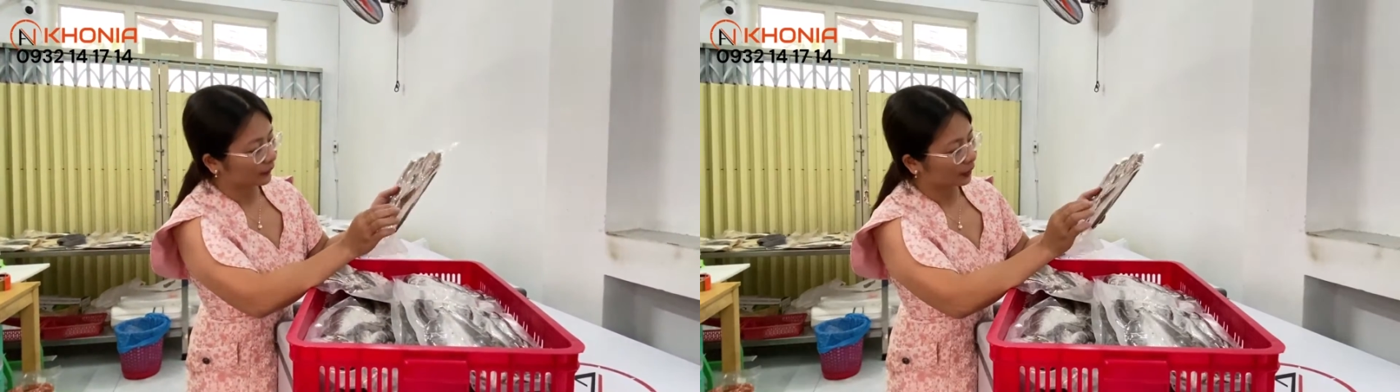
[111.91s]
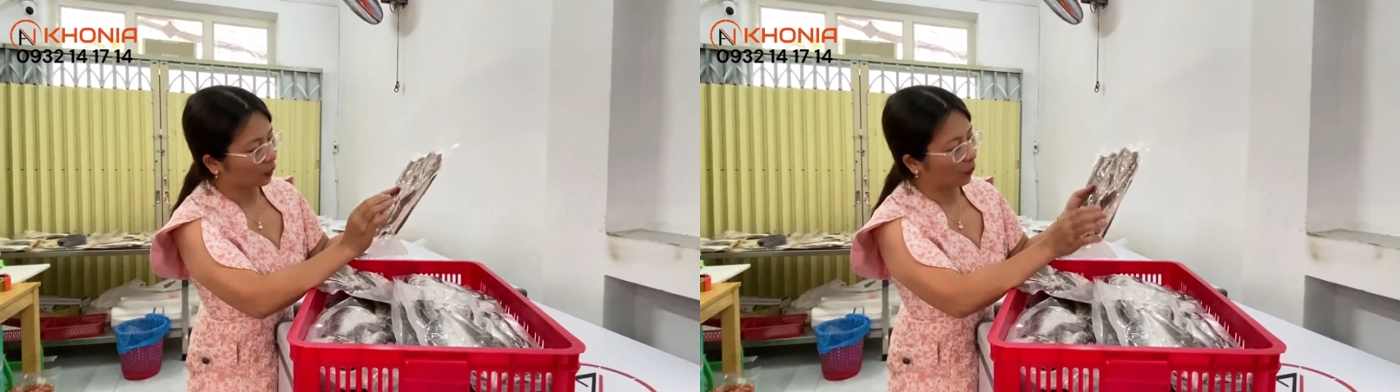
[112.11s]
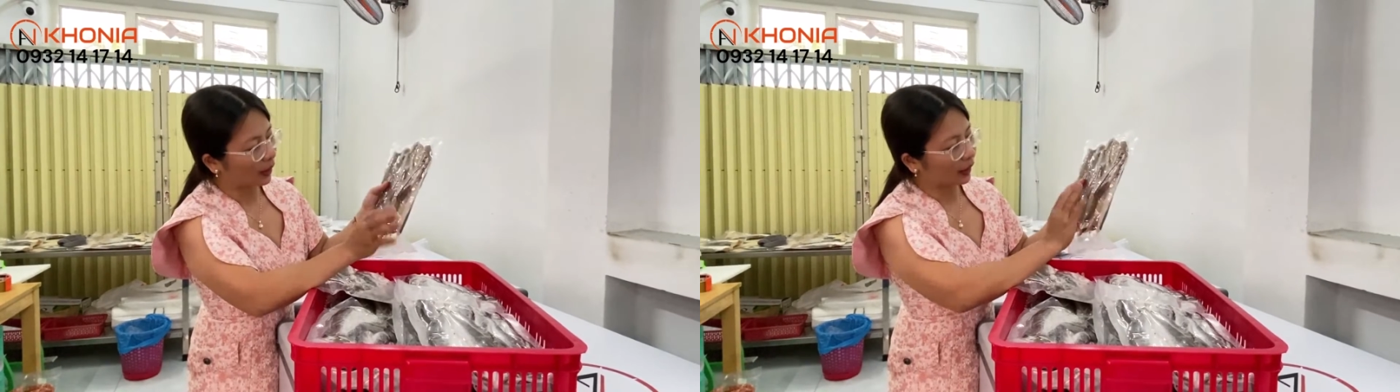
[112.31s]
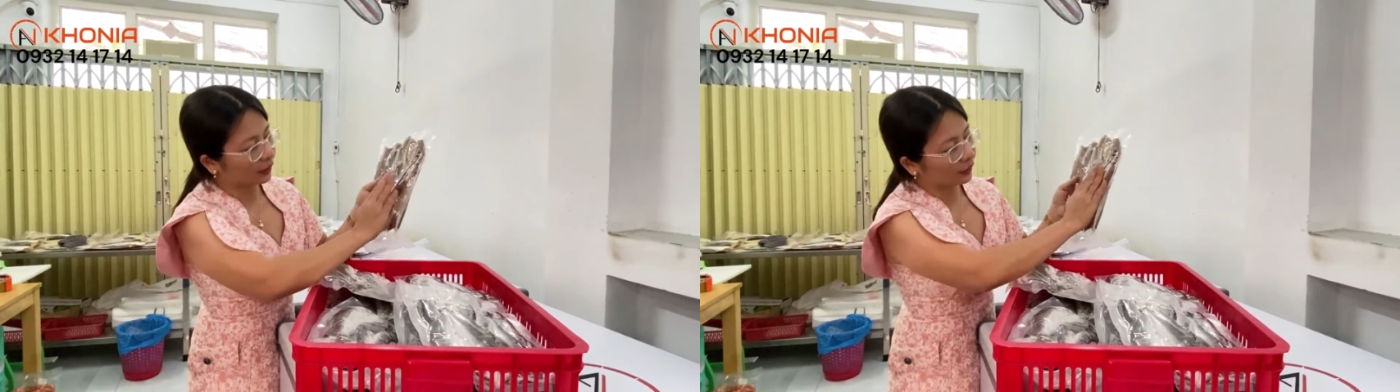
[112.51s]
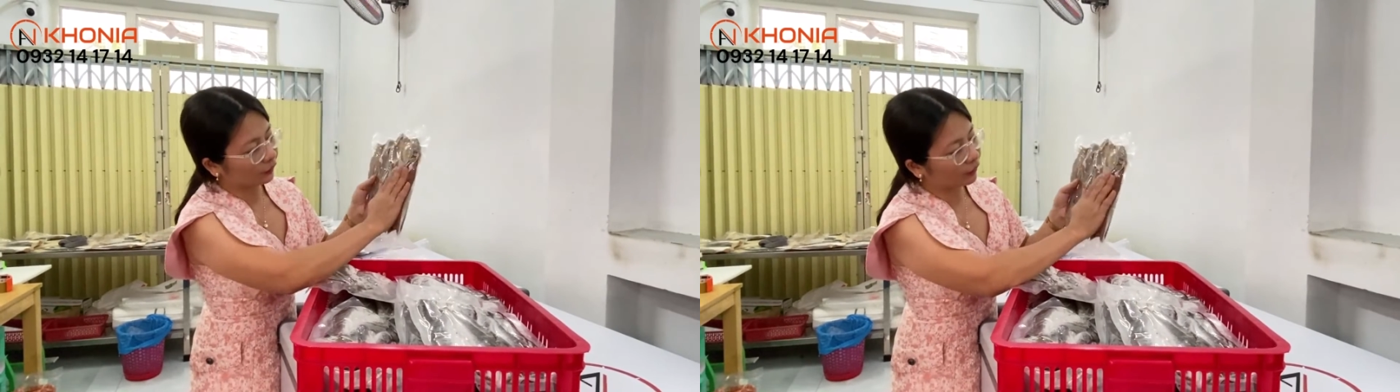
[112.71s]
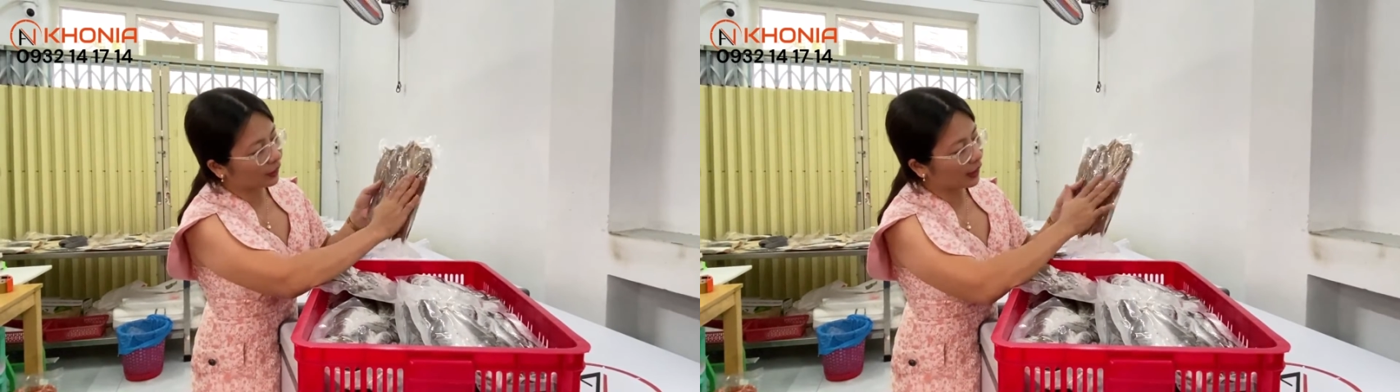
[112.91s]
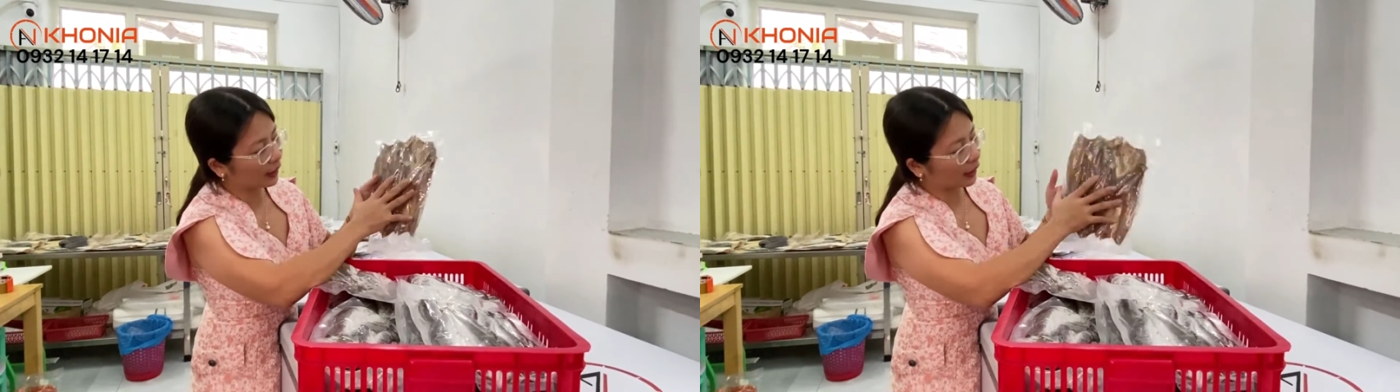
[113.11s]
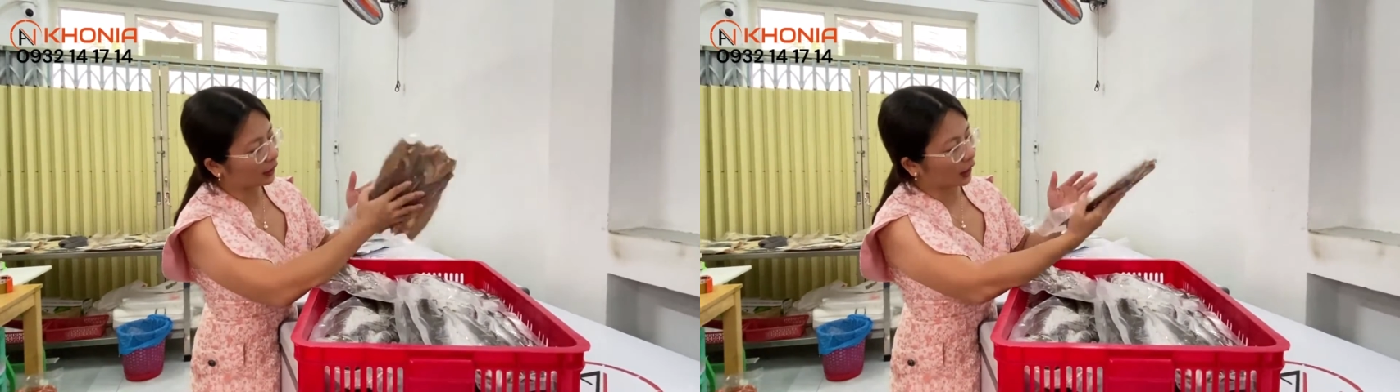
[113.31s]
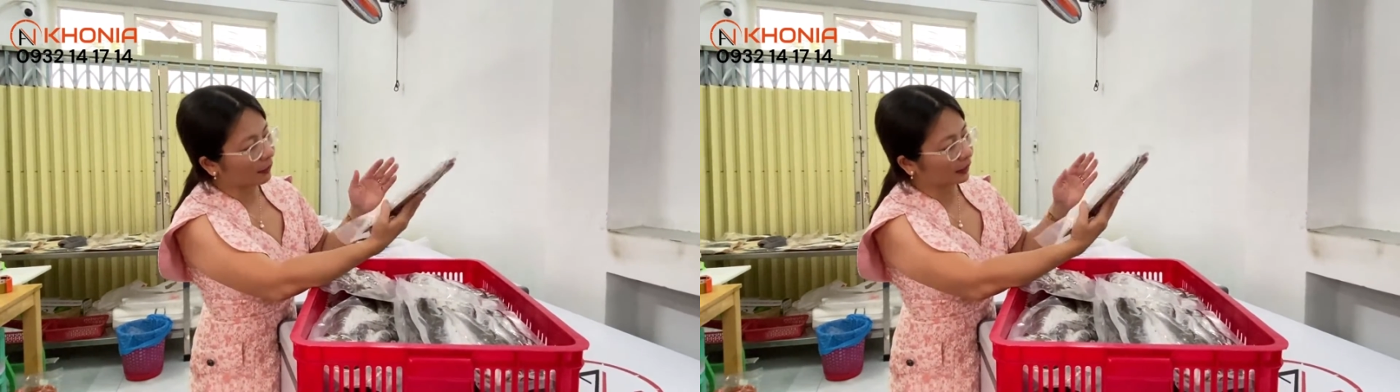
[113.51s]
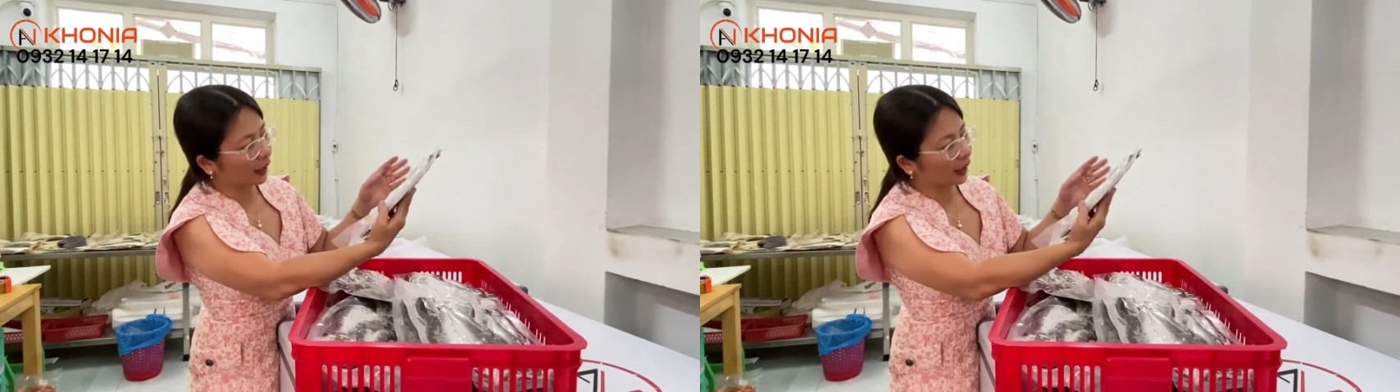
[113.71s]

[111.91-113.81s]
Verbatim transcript: đồ ba nắng thì phi lê ra nó cỡ bàn